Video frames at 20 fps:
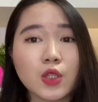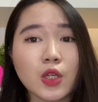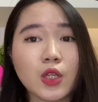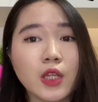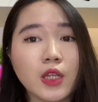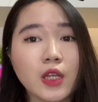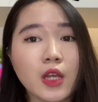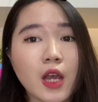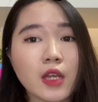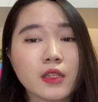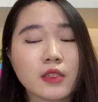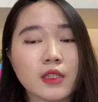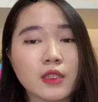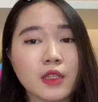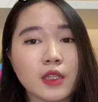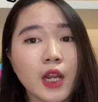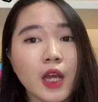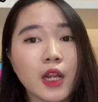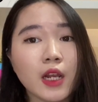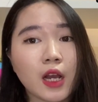Ini guys, di
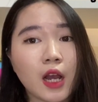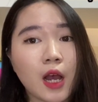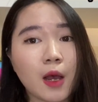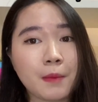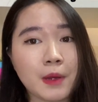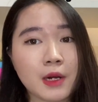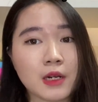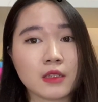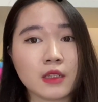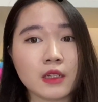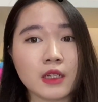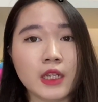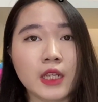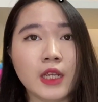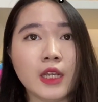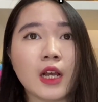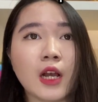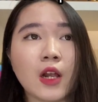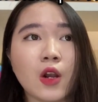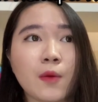sini ada kabar
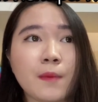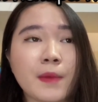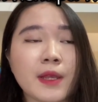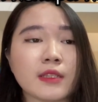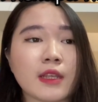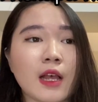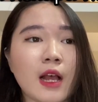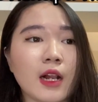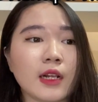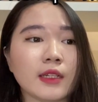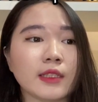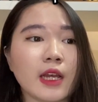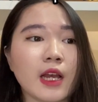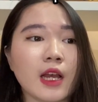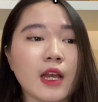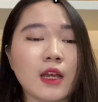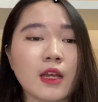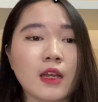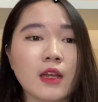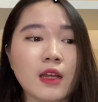sedih kalau
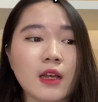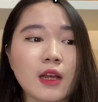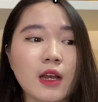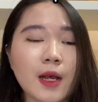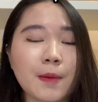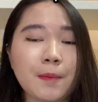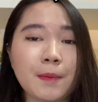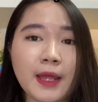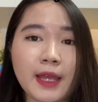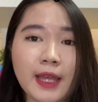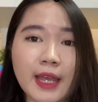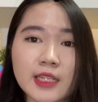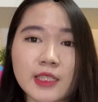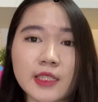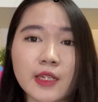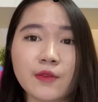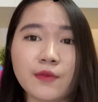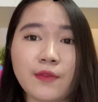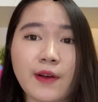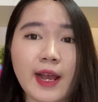misalnya
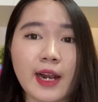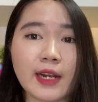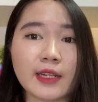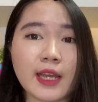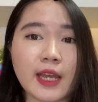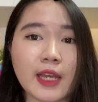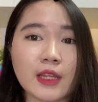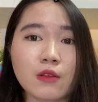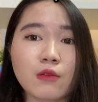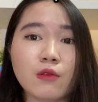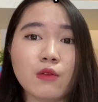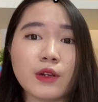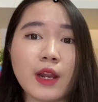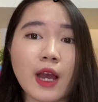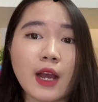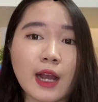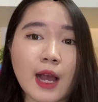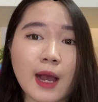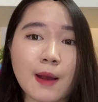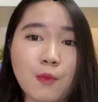application filenya itu
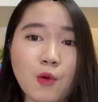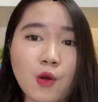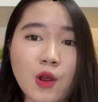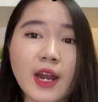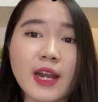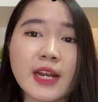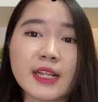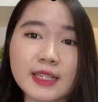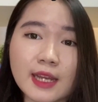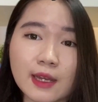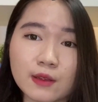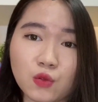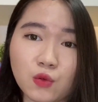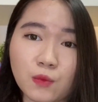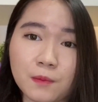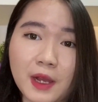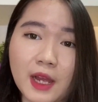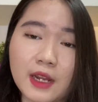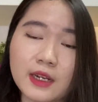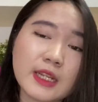udah nggak boleh
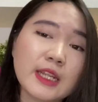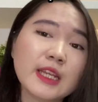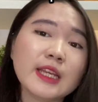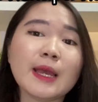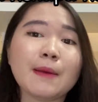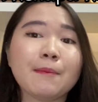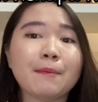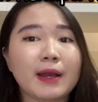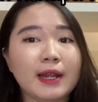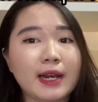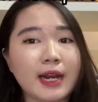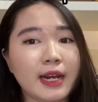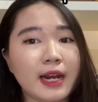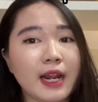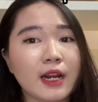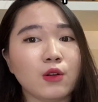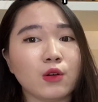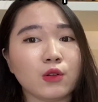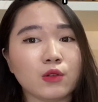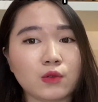dicantumkan di
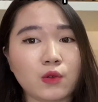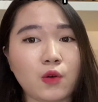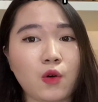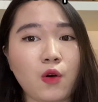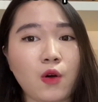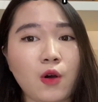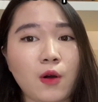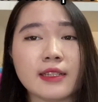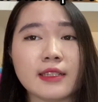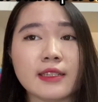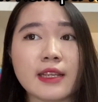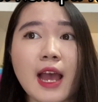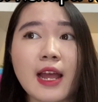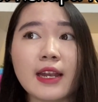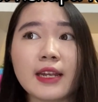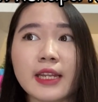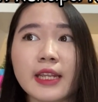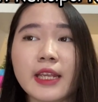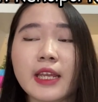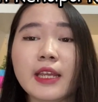gamebanana.com.
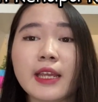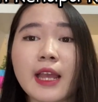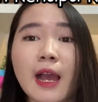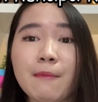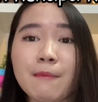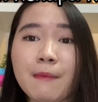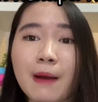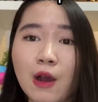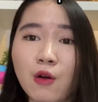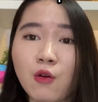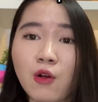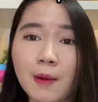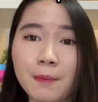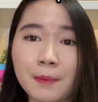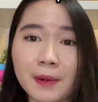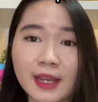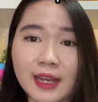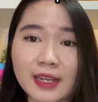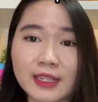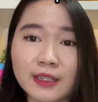Jadi yang mau
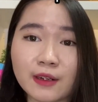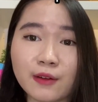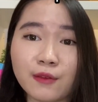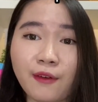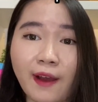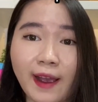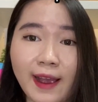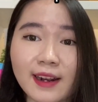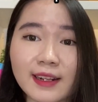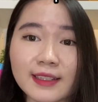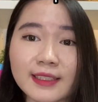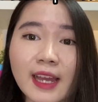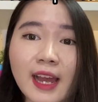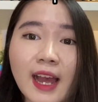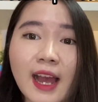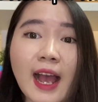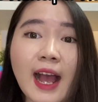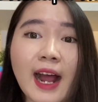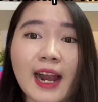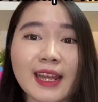application
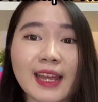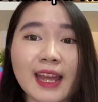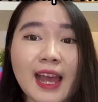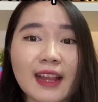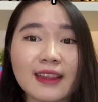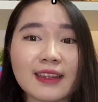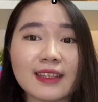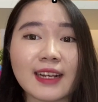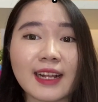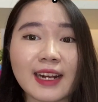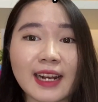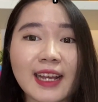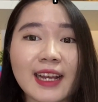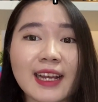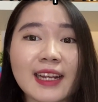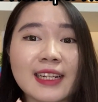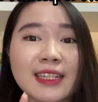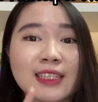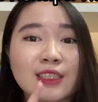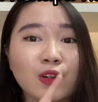filenya kalian klik
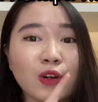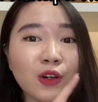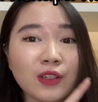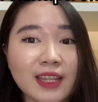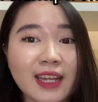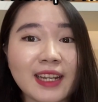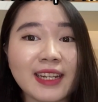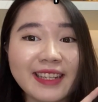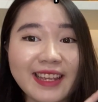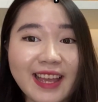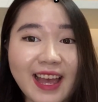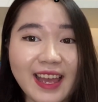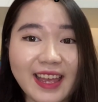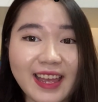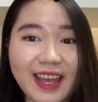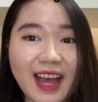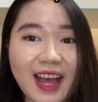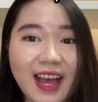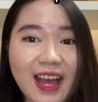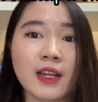ke Discordnya dia
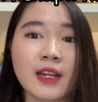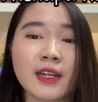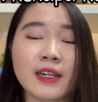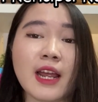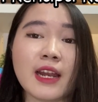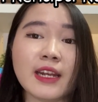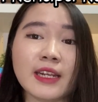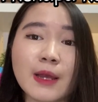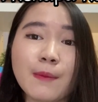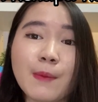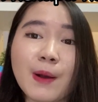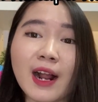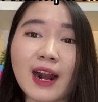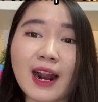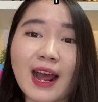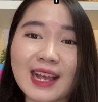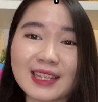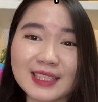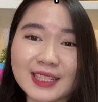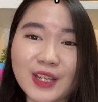ya. Dan dia
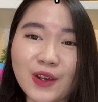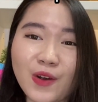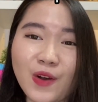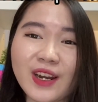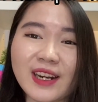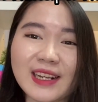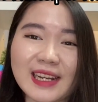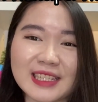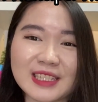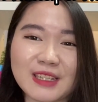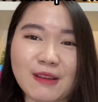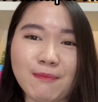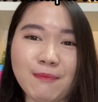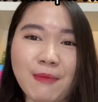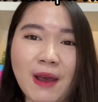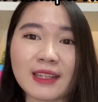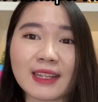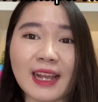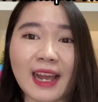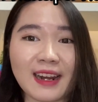bakal kasih kok dengan
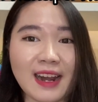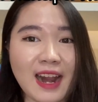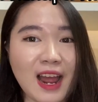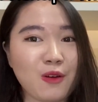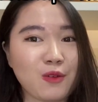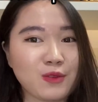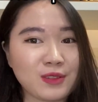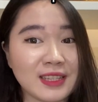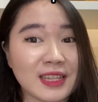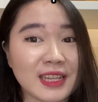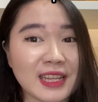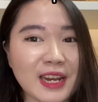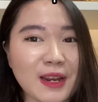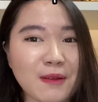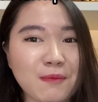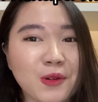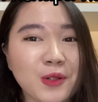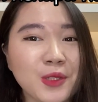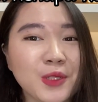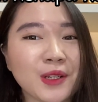cepat karena aku
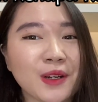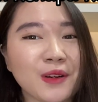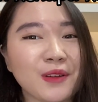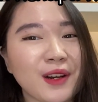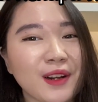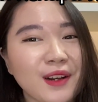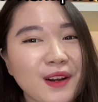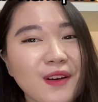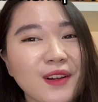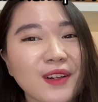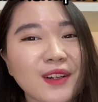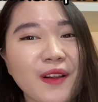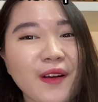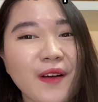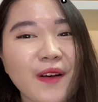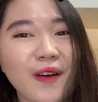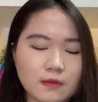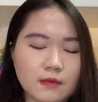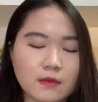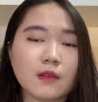sendiri pun juga udah
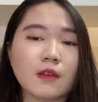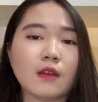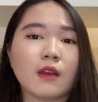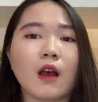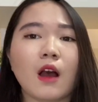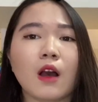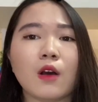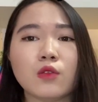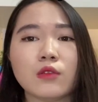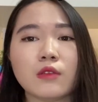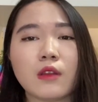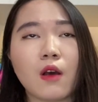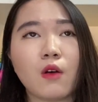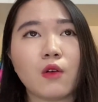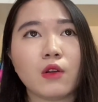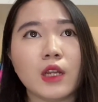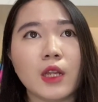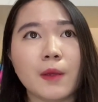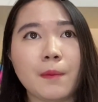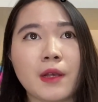download aku
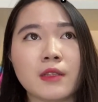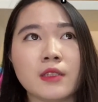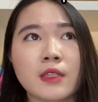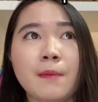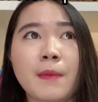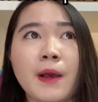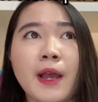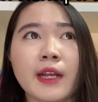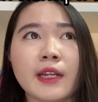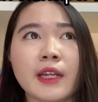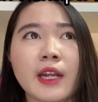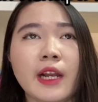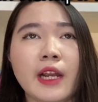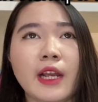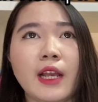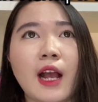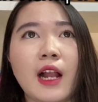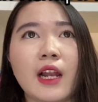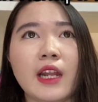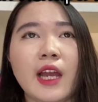tahu nih pasti banyak
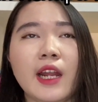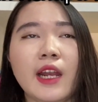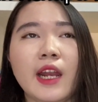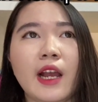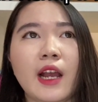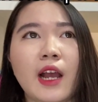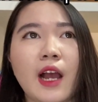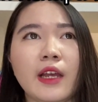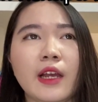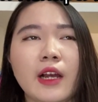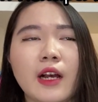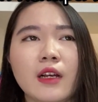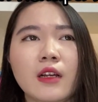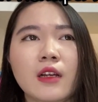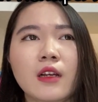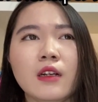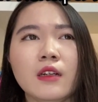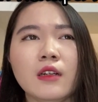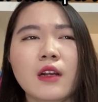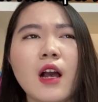dari kalian yang kayak
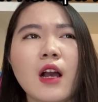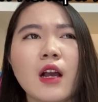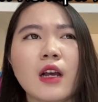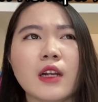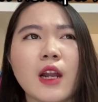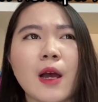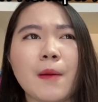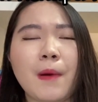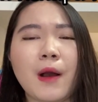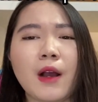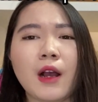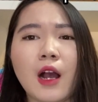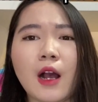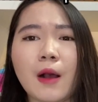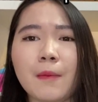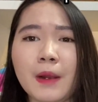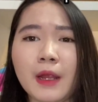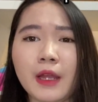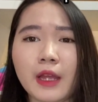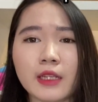kak kenapa
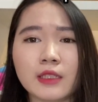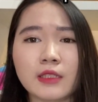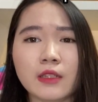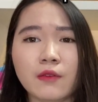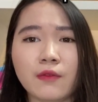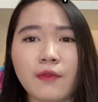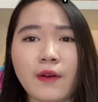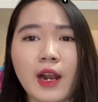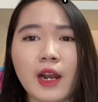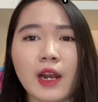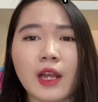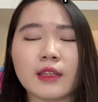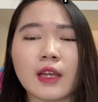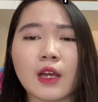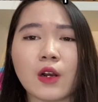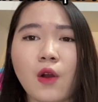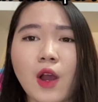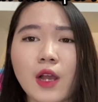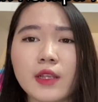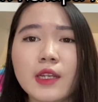nggak application file-nya
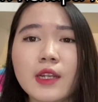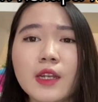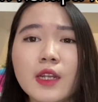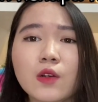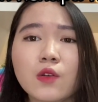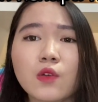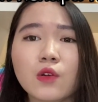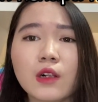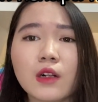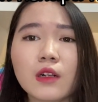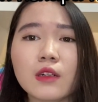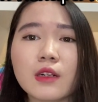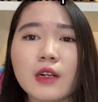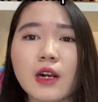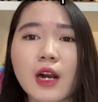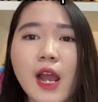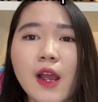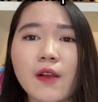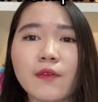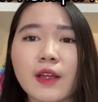taruh aja di Google
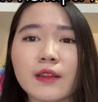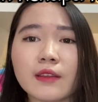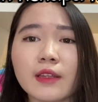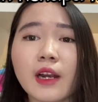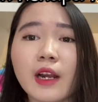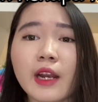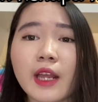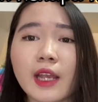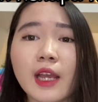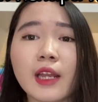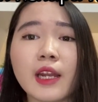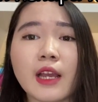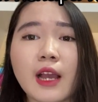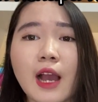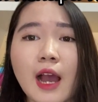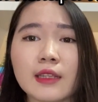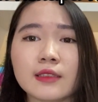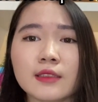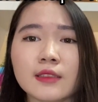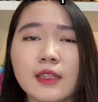Drive nanti linknya
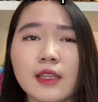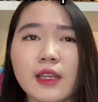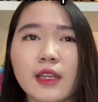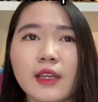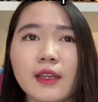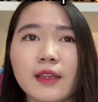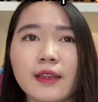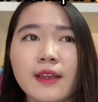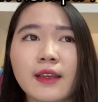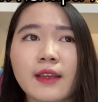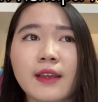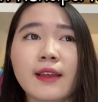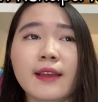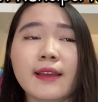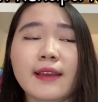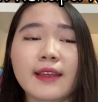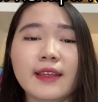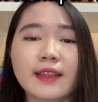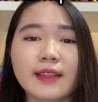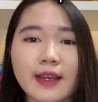dikasih
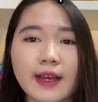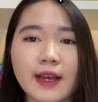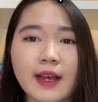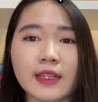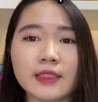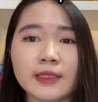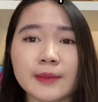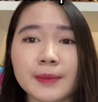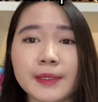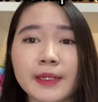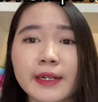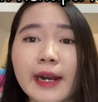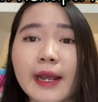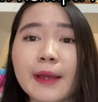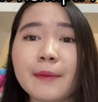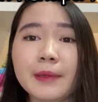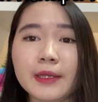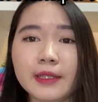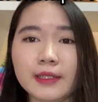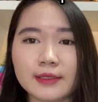iya
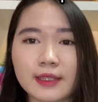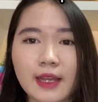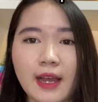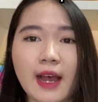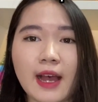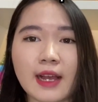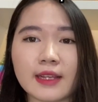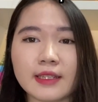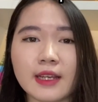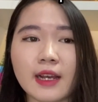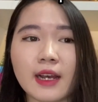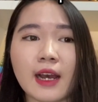sebenarnya bisa aja